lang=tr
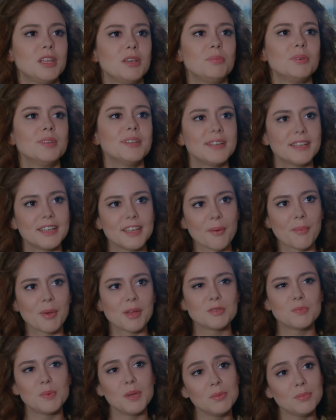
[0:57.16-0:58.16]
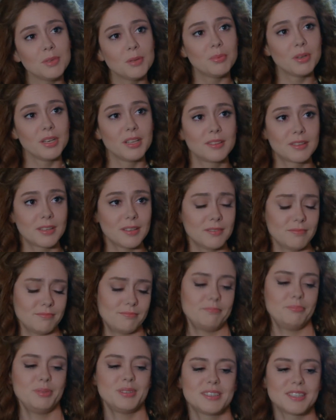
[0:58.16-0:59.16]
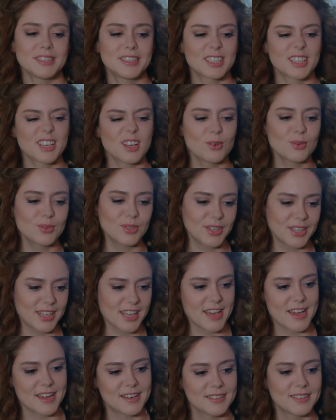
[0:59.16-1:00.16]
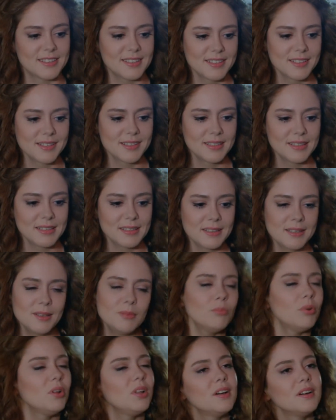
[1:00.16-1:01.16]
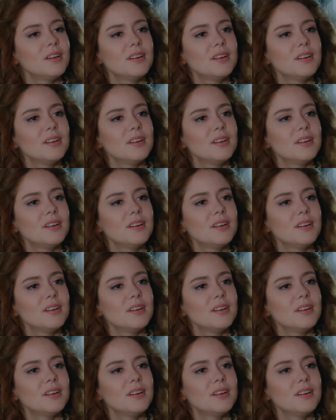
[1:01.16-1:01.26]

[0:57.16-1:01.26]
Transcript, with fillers: diye bana kıyamaz. Benimle birlikte piste çıkar o da kayardı. Böyle